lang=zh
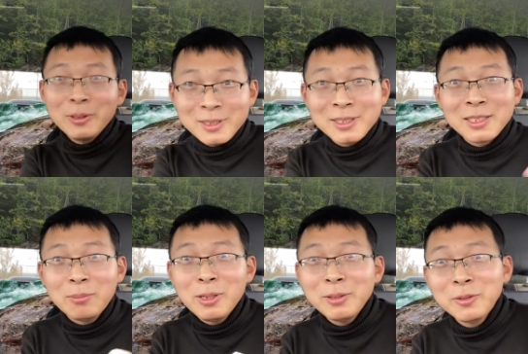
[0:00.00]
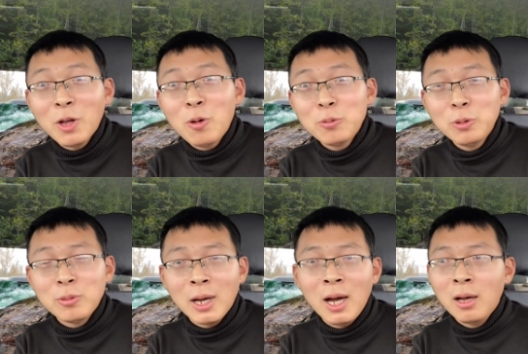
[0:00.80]
什么老古董
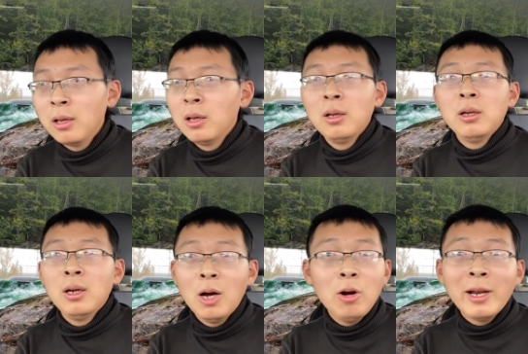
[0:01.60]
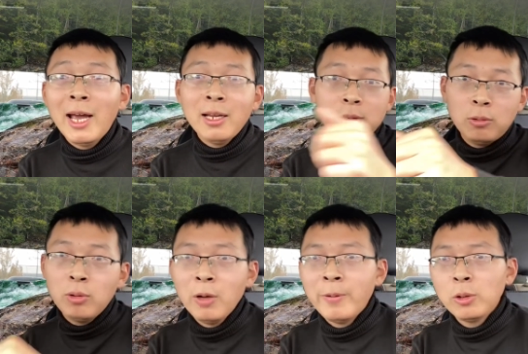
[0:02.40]
啊。后来我
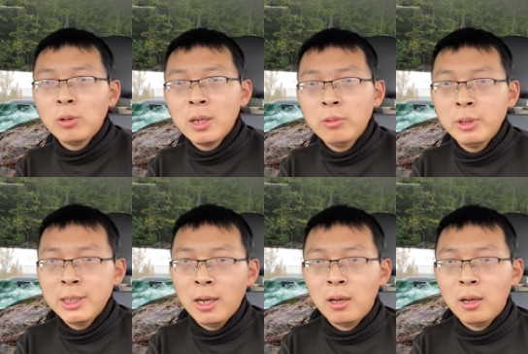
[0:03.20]
那房东跟我讲，